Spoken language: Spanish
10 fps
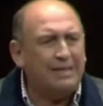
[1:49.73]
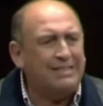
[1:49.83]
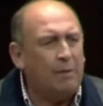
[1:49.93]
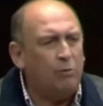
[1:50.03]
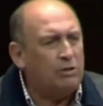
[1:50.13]

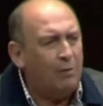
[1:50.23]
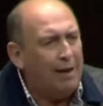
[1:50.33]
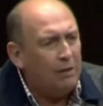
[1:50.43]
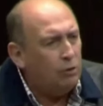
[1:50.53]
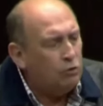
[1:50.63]
estamos
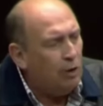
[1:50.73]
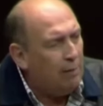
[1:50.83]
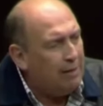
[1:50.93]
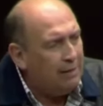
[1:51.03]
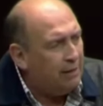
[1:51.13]
hablando
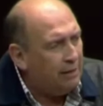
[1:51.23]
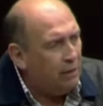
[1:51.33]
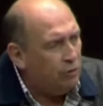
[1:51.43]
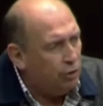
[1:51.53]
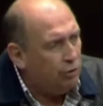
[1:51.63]
solamente
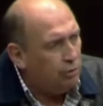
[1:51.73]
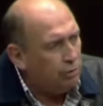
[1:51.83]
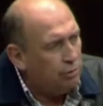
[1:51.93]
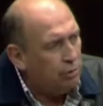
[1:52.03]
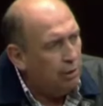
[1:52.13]
entre
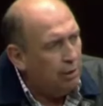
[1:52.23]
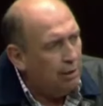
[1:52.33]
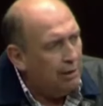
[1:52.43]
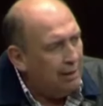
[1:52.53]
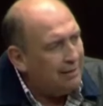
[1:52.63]
nosotros,
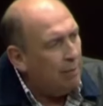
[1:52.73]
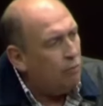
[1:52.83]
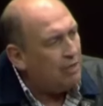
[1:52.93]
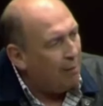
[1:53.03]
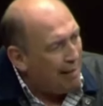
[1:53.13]
le
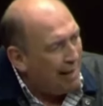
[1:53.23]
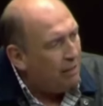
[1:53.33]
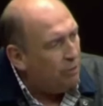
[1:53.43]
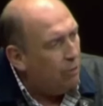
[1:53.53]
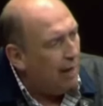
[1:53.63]
estamos
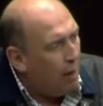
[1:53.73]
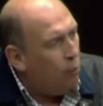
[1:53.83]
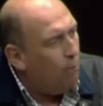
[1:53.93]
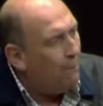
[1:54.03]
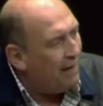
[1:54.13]
hablando a
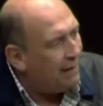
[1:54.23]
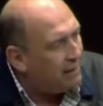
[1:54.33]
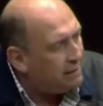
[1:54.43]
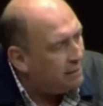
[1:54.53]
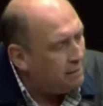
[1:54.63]
un
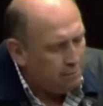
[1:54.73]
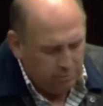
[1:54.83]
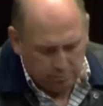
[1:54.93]
país,